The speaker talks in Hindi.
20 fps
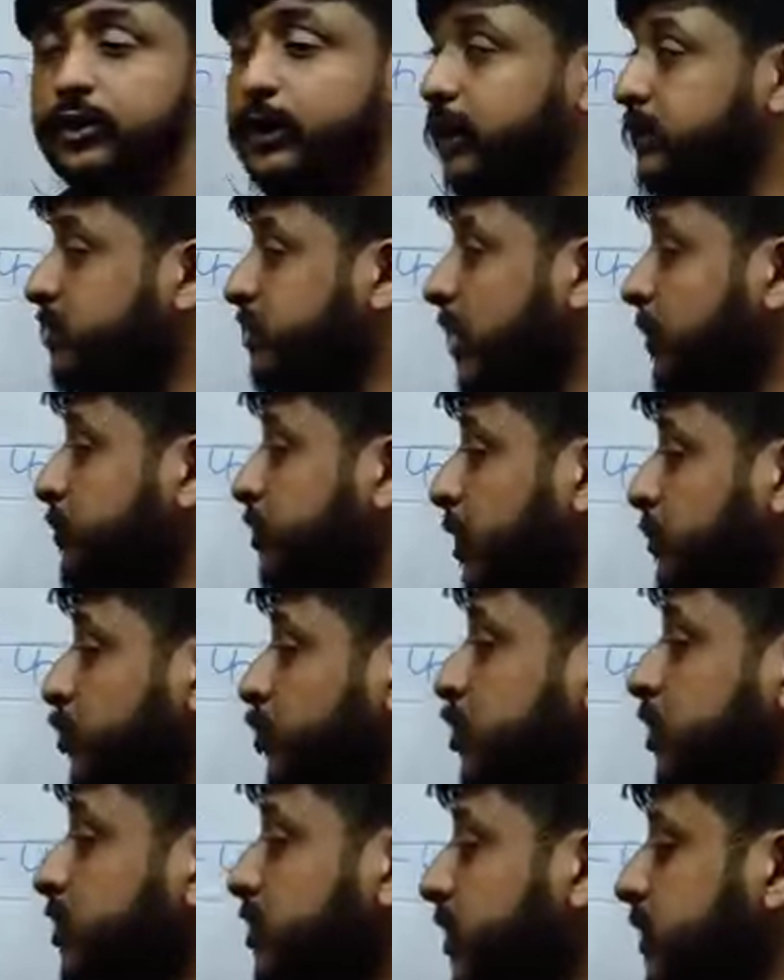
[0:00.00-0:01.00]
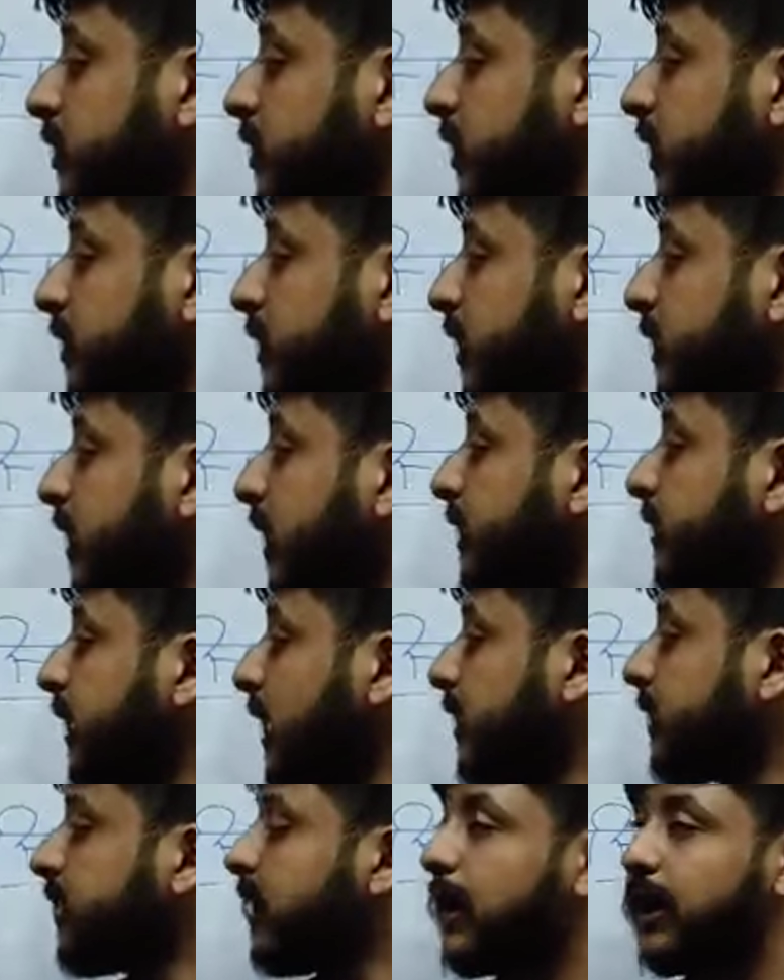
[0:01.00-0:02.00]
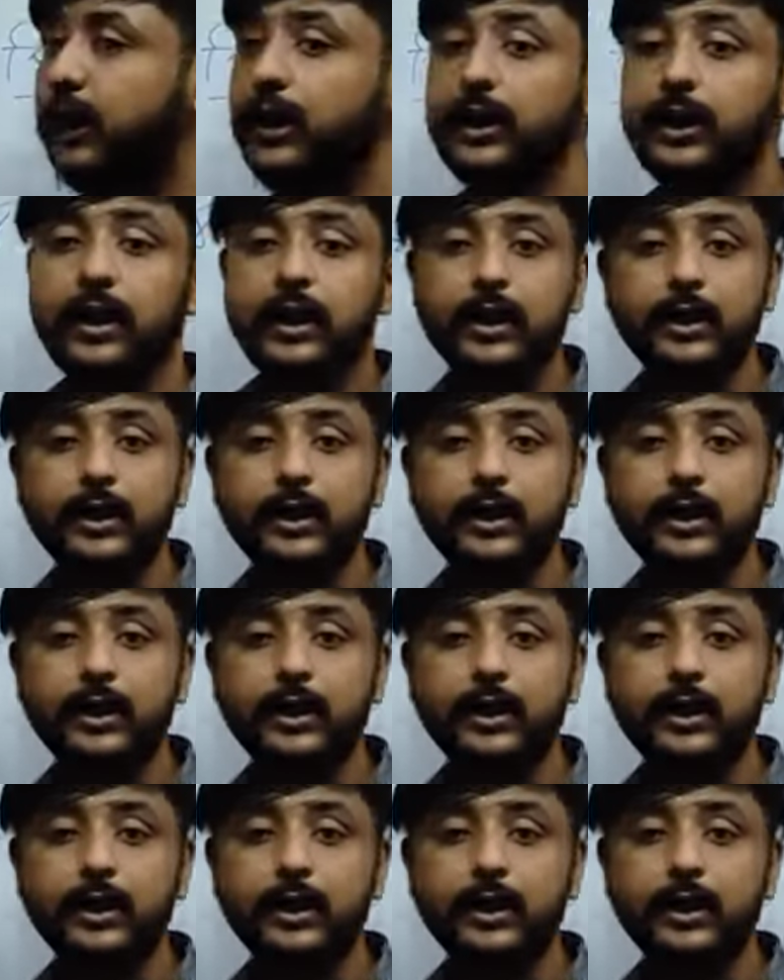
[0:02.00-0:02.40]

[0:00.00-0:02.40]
ये सब समुद्र से रिलेटेड है क्या क्या है